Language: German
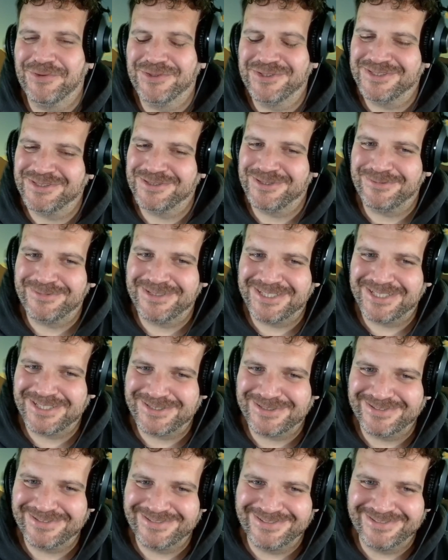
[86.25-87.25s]
muss ich nochmal
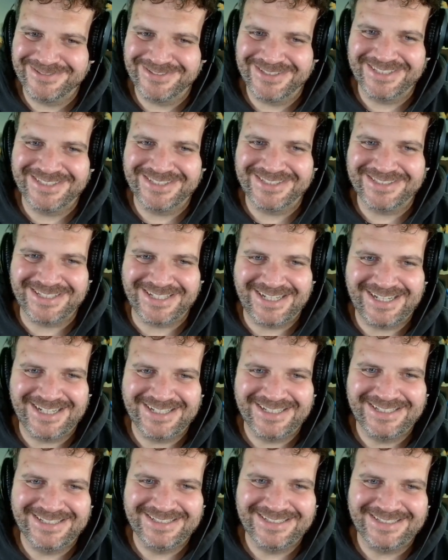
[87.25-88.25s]
dazu äh,
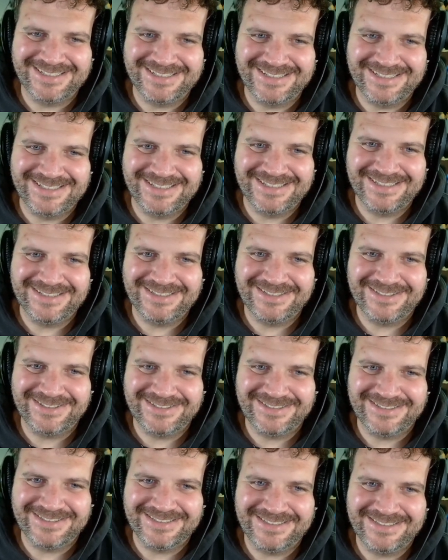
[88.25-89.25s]
sagen. Äh,
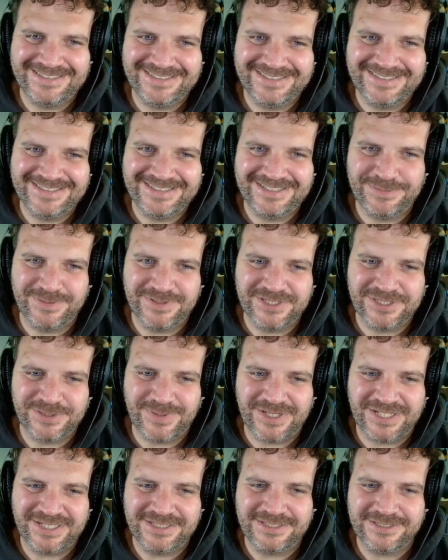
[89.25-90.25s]
ich bin
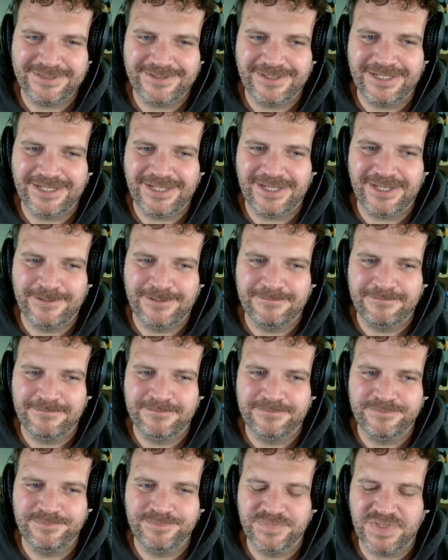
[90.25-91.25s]
gespannt,
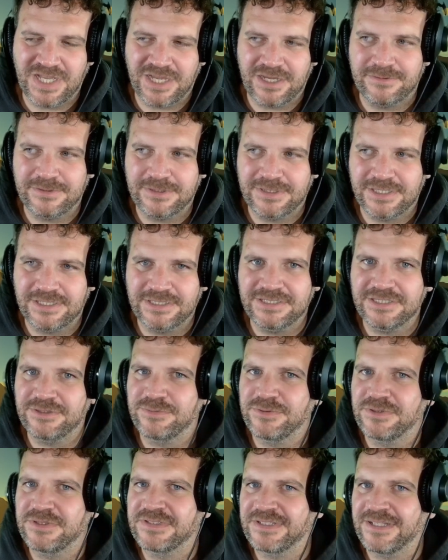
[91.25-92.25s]
ähm, aber
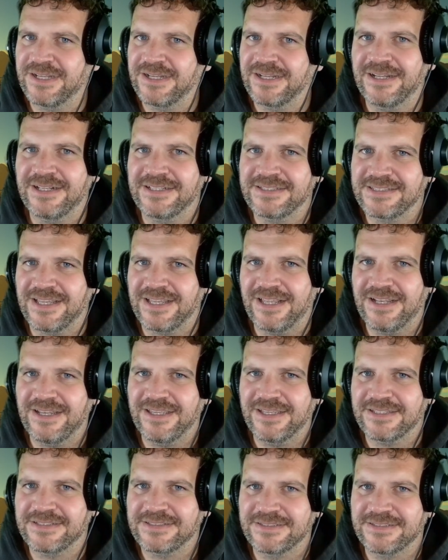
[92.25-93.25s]
ich würde sagen, als
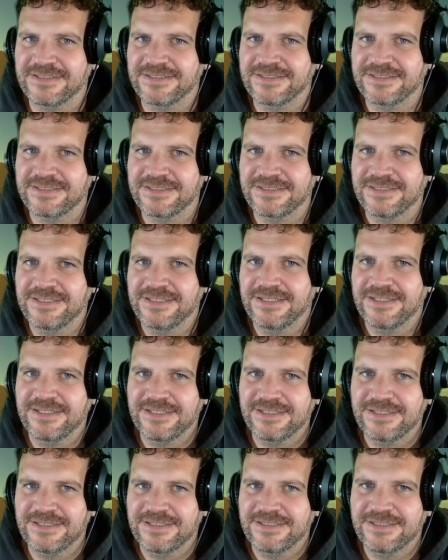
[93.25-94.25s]
allererstes
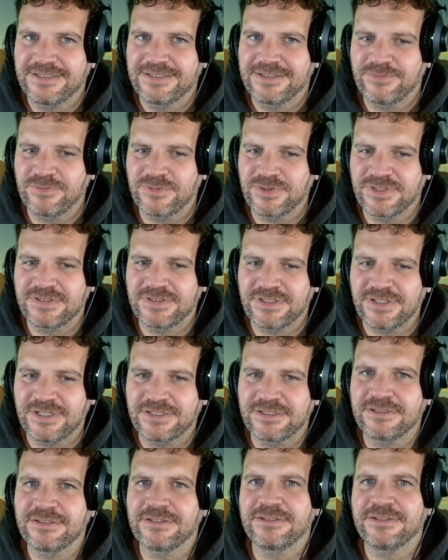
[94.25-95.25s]
würde ich
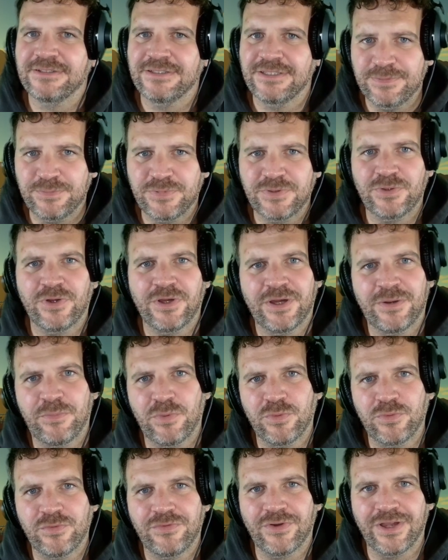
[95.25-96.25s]
sagen, ich bin euer
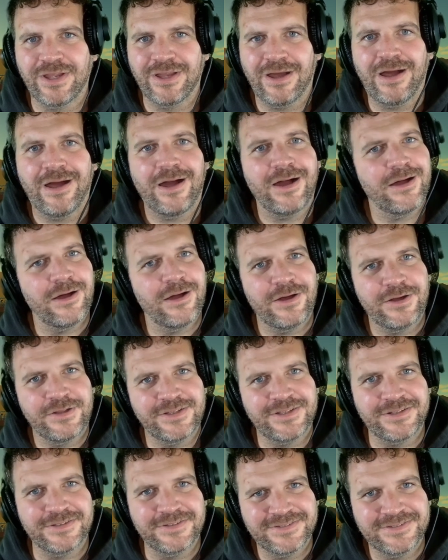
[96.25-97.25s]
Bluefire, aka
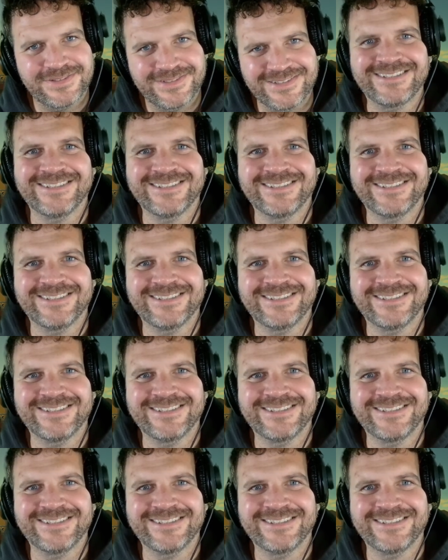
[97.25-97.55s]
Dennis